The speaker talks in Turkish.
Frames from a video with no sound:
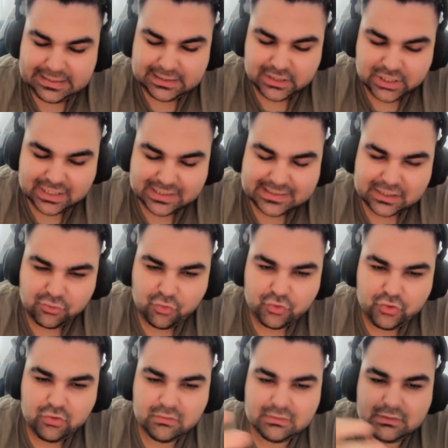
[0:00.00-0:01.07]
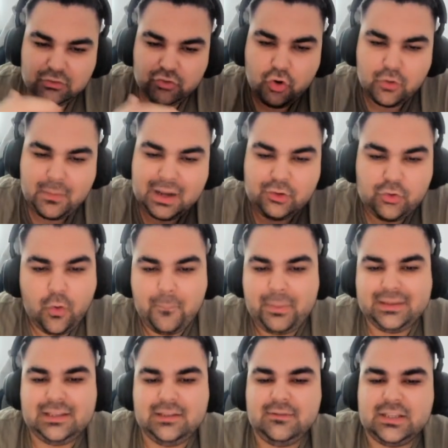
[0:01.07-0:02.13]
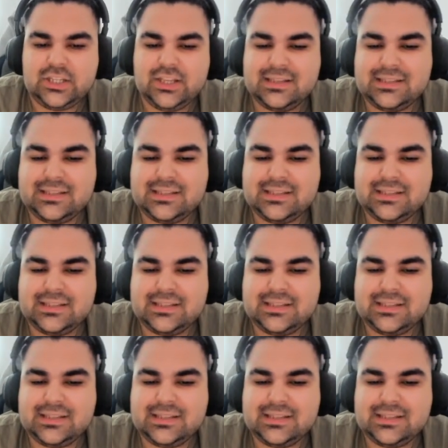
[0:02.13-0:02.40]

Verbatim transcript: CSGO'yu normal kompetitif dışında